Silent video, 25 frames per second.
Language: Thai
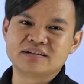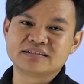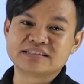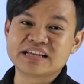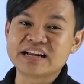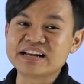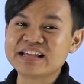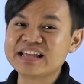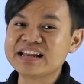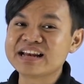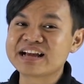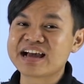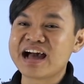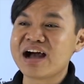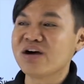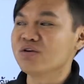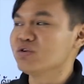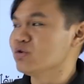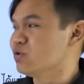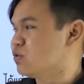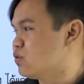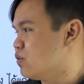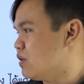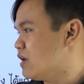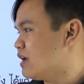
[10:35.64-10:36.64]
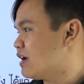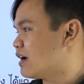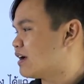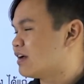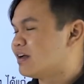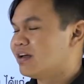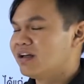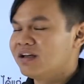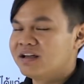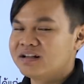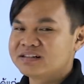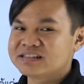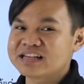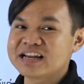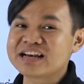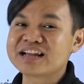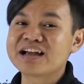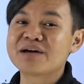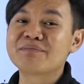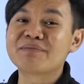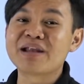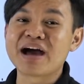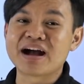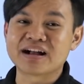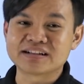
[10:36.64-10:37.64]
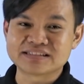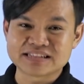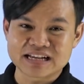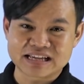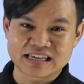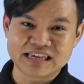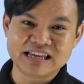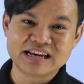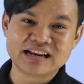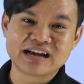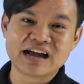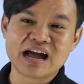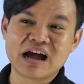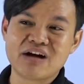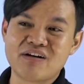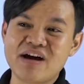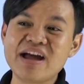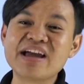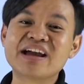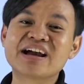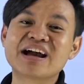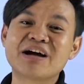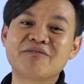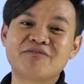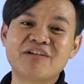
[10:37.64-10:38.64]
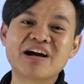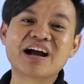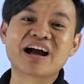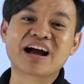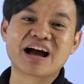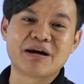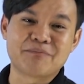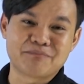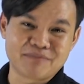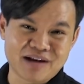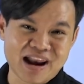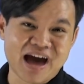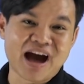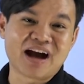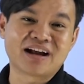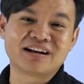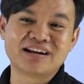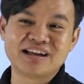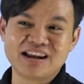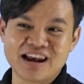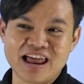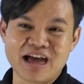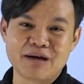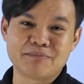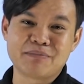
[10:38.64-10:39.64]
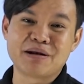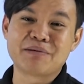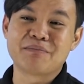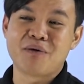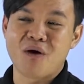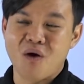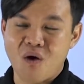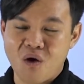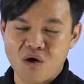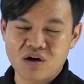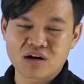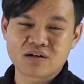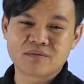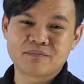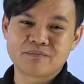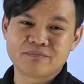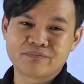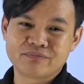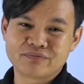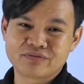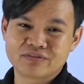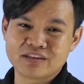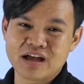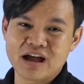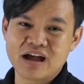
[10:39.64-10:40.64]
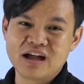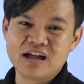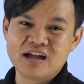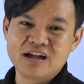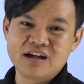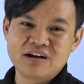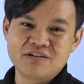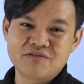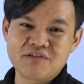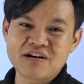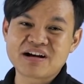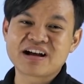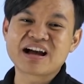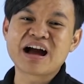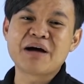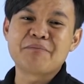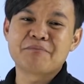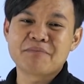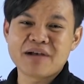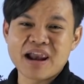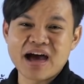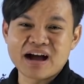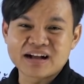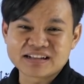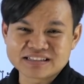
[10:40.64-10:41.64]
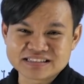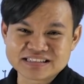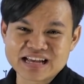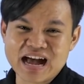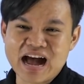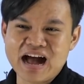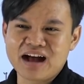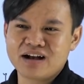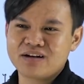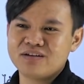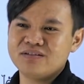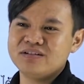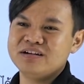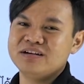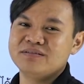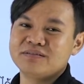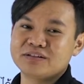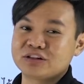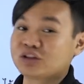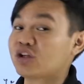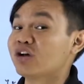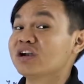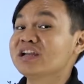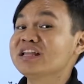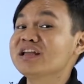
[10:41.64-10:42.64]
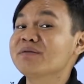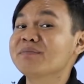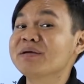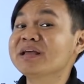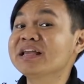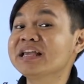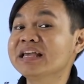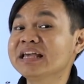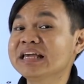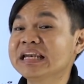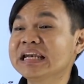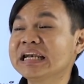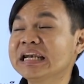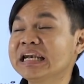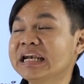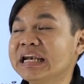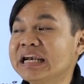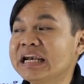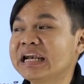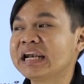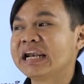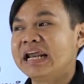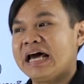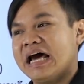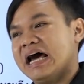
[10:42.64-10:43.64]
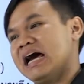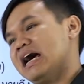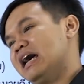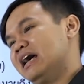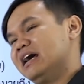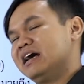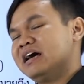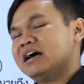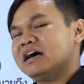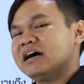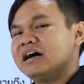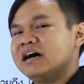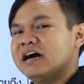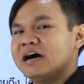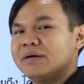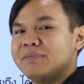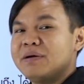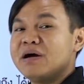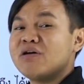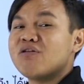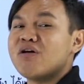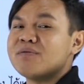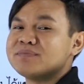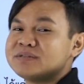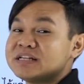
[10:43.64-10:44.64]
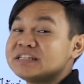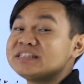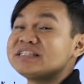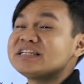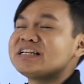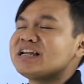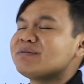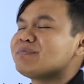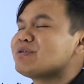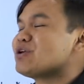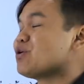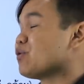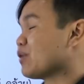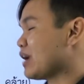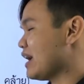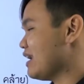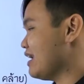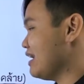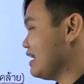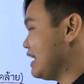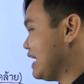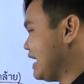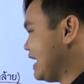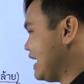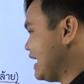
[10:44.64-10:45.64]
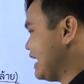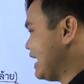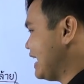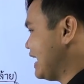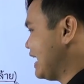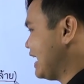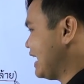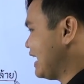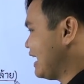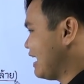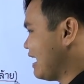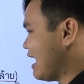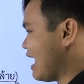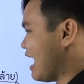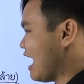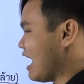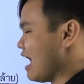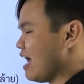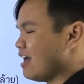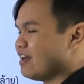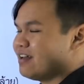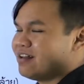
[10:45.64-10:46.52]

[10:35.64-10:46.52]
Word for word: ฉันกินข้าวอยู่ฉันกำลังจะกินข้าวไอ้คำว่ากำลังนี่แหละมันบอกนะว่ากำลังจะก็คือตอนนี้ยังไม่กินนะเพื่อความชัดเจนในประโยคแค่นั้นเองนะ